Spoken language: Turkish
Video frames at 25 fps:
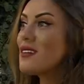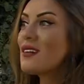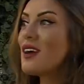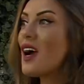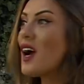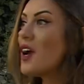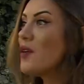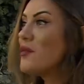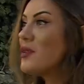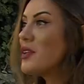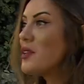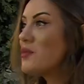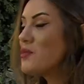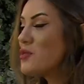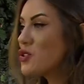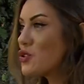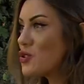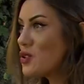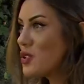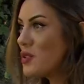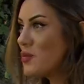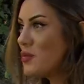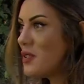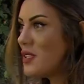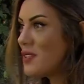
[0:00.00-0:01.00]
kaybetmiş
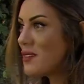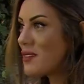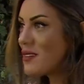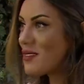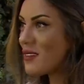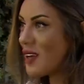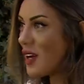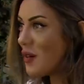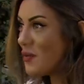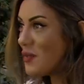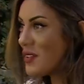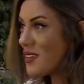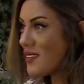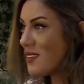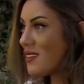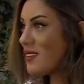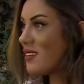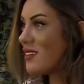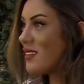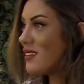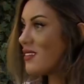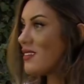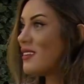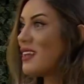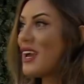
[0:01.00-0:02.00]
olabilirsiniz ama sizi
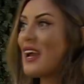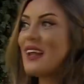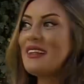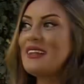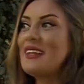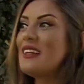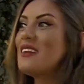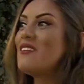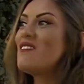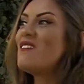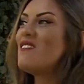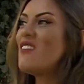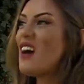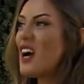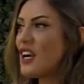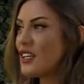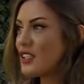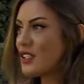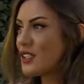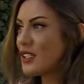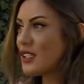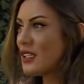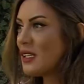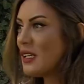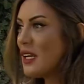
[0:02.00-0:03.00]
izleyenlerim var.
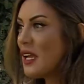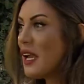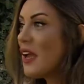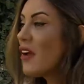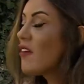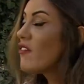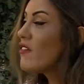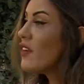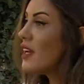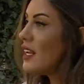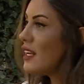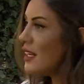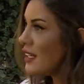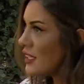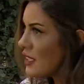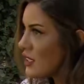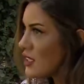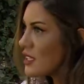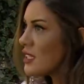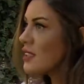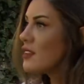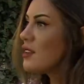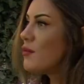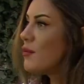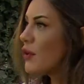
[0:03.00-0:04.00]
Ve
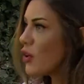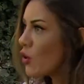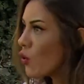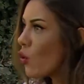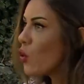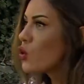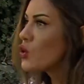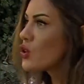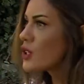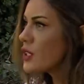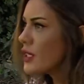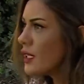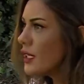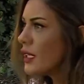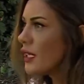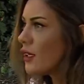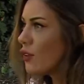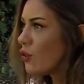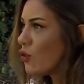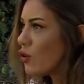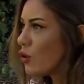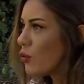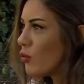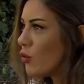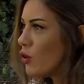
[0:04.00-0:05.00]
linç edilme koşlarına
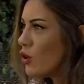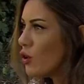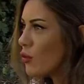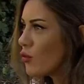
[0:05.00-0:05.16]
gidiyor biliyor